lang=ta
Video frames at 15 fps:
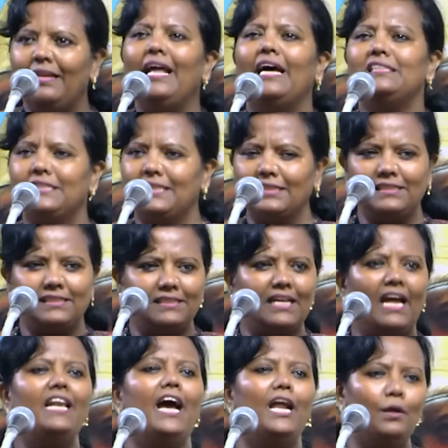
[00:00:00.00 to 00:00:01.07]
நர்சஸ்
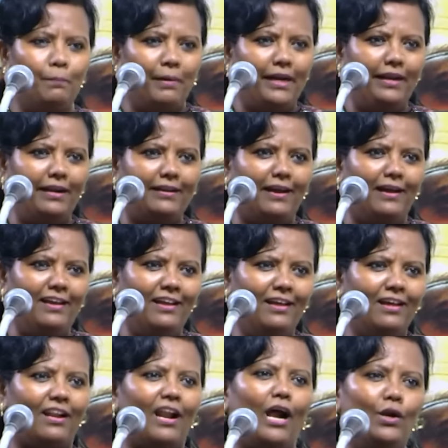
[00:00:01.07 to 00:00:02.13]
கல்யாணம் பண்ணிக்கிட்டா
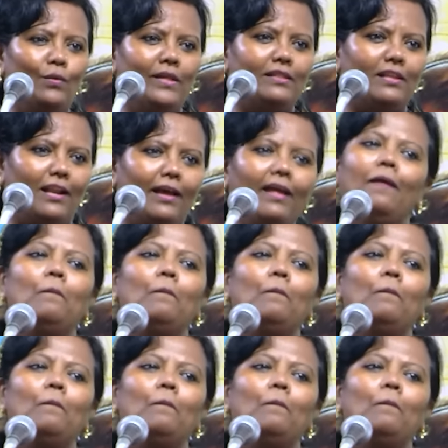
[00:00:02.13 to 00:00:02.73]
இராணுவத்தில்